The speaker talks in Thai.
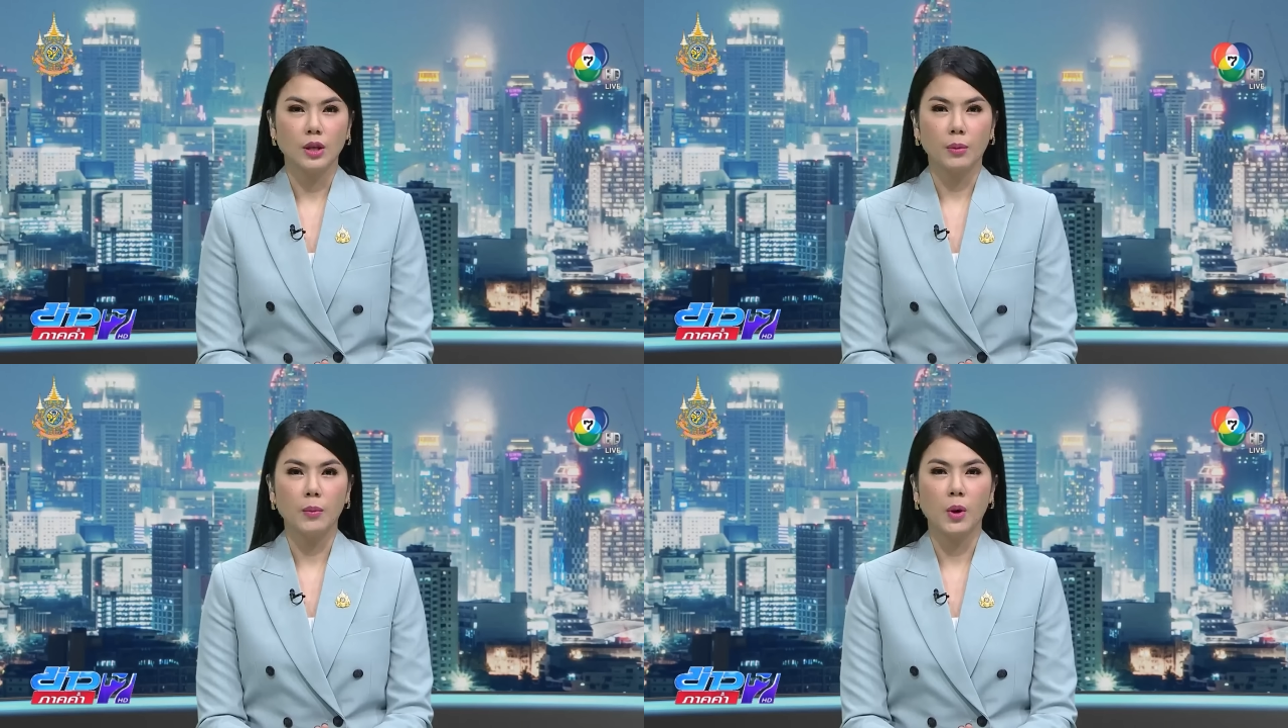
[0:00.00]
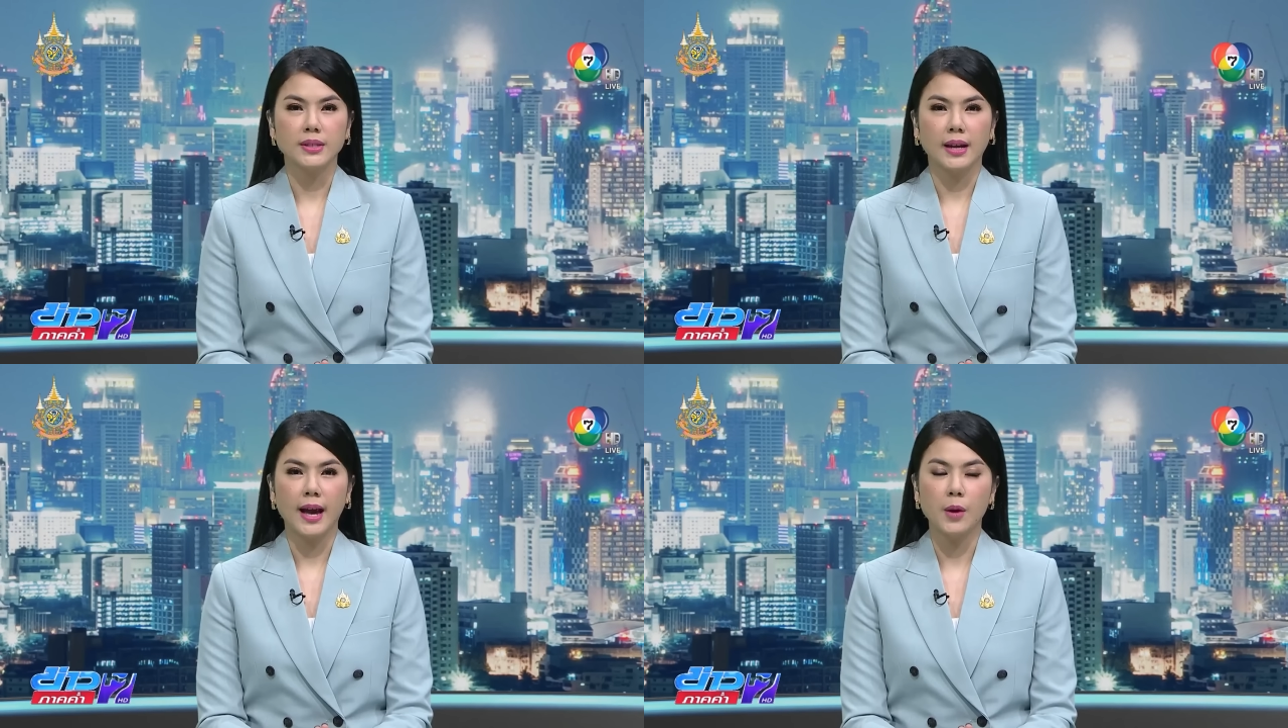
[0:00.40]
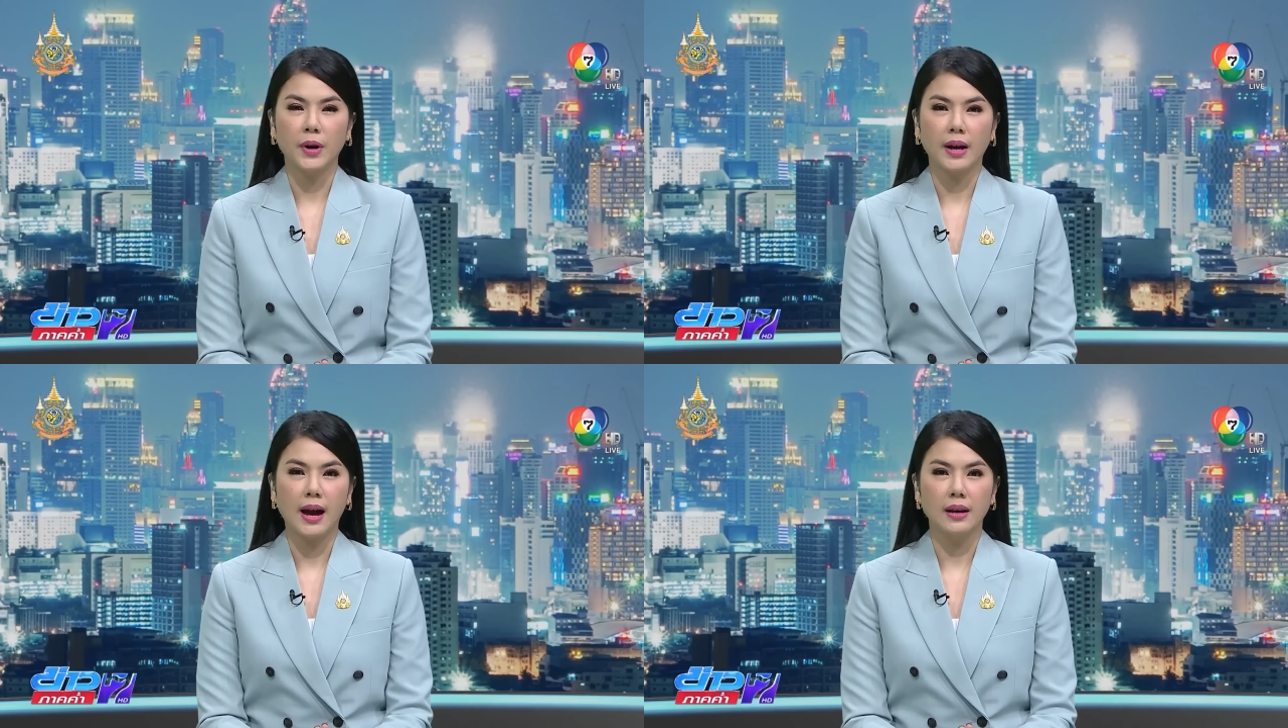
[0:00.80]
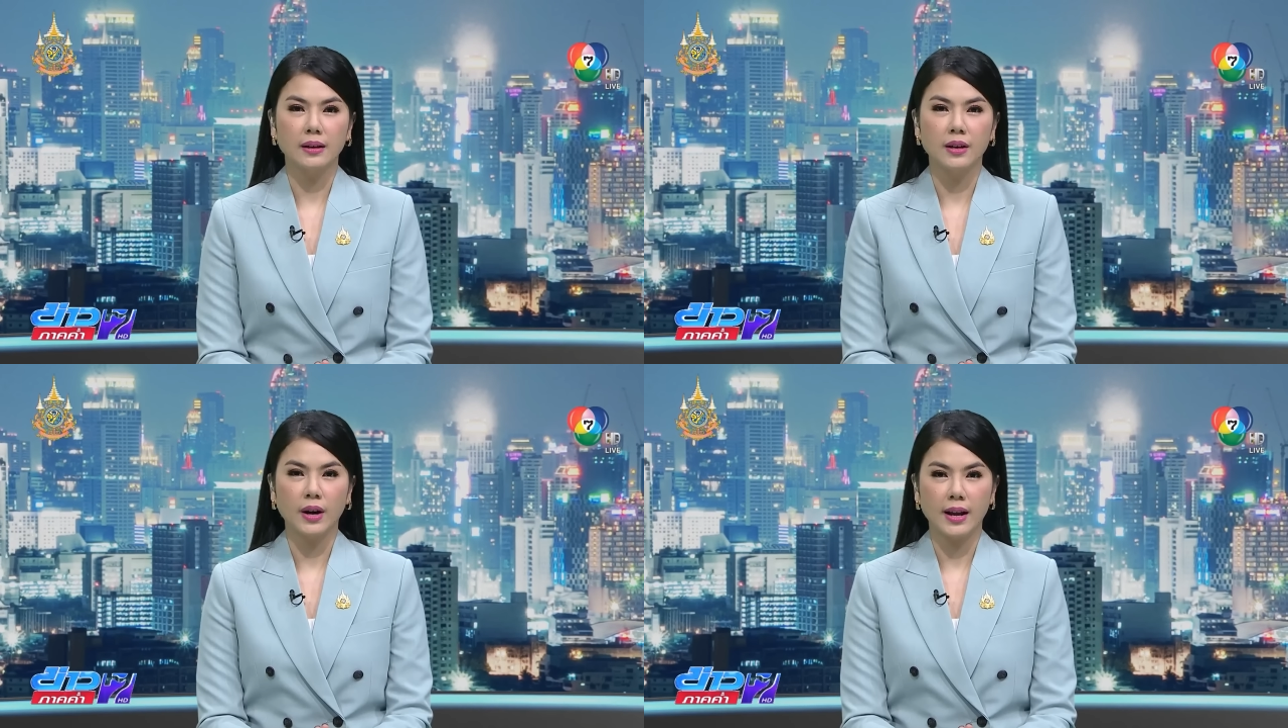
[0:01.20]
สพม.สระแก้วประกาศ
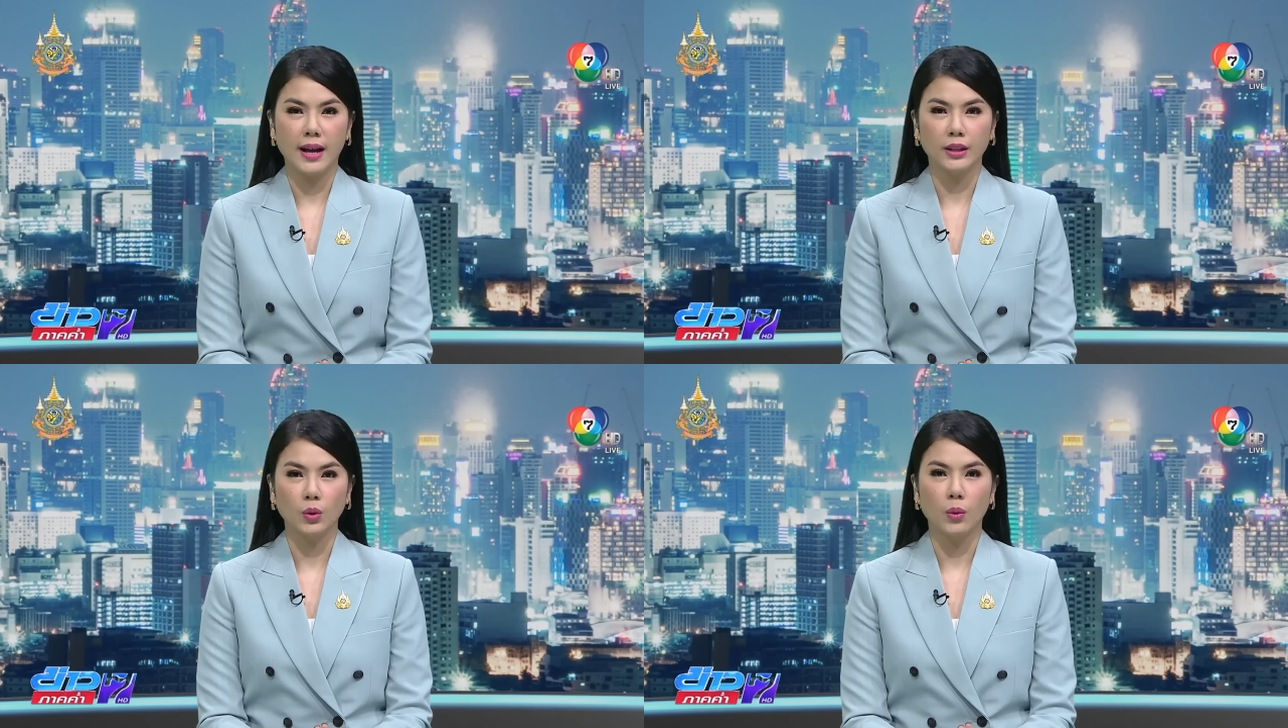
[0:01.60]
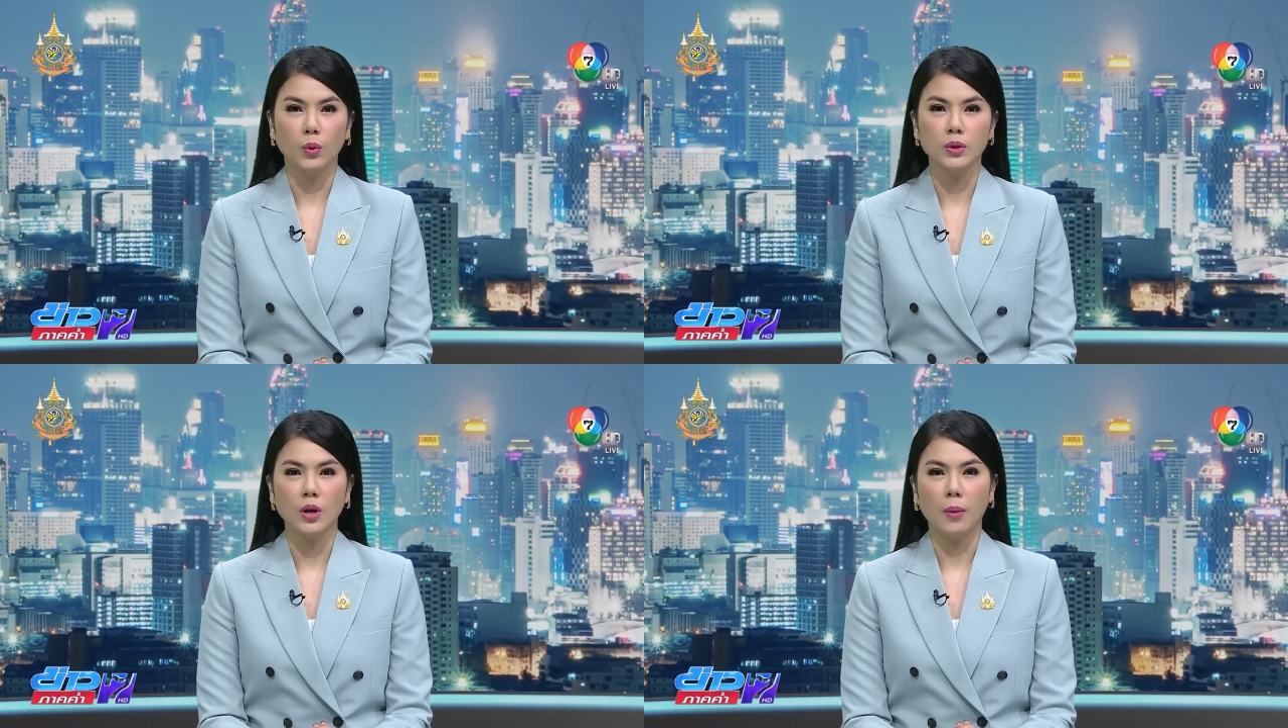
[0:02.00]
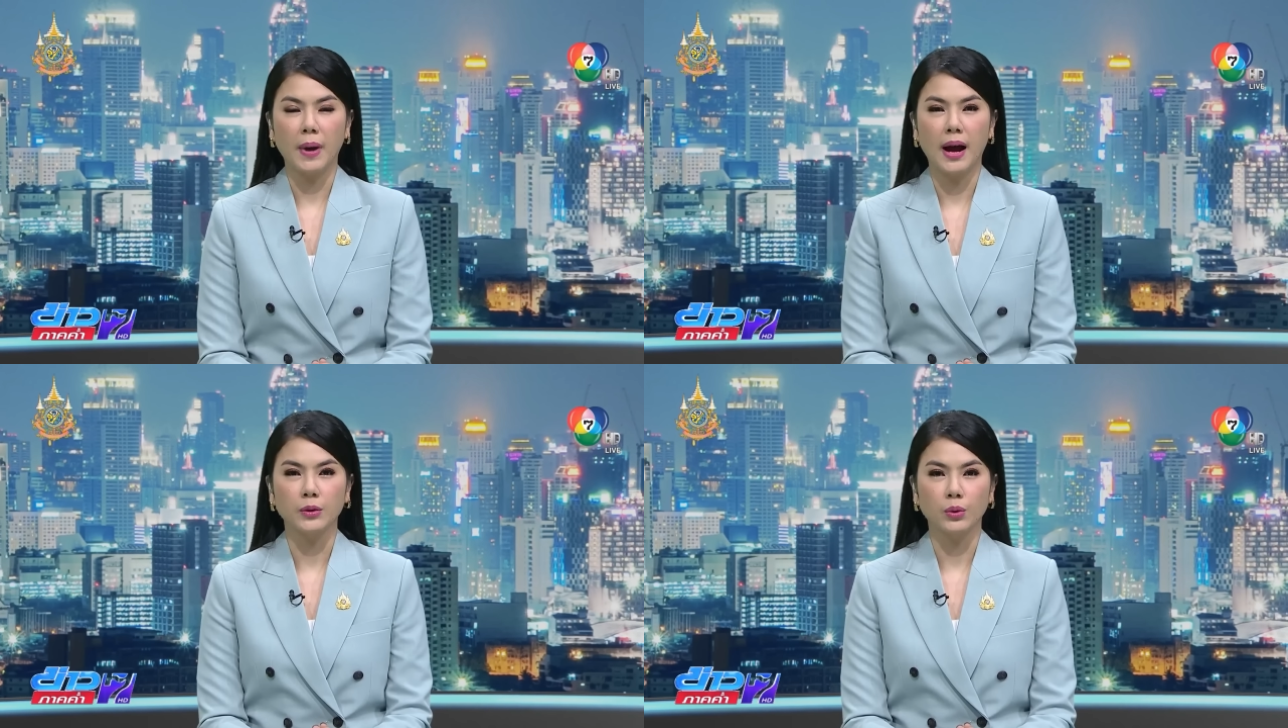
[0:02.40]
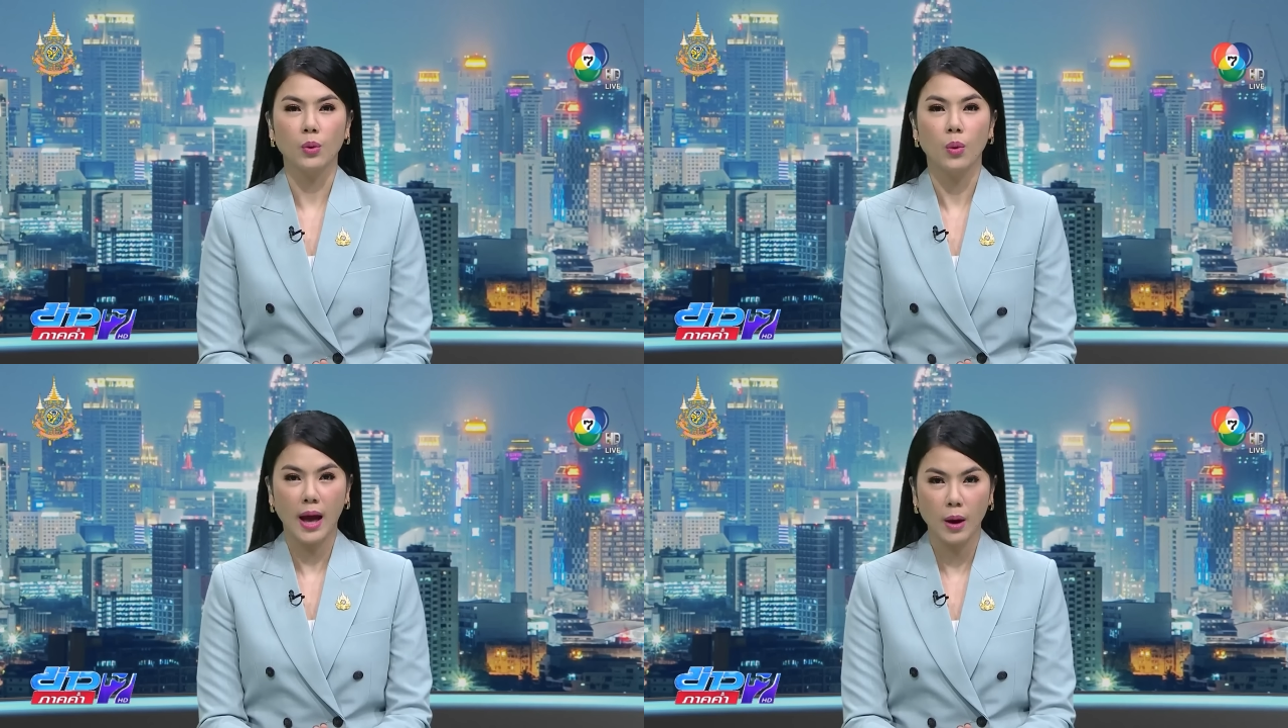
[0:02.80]
เลื่อนรายงานตัวผู้สอบผ่านครู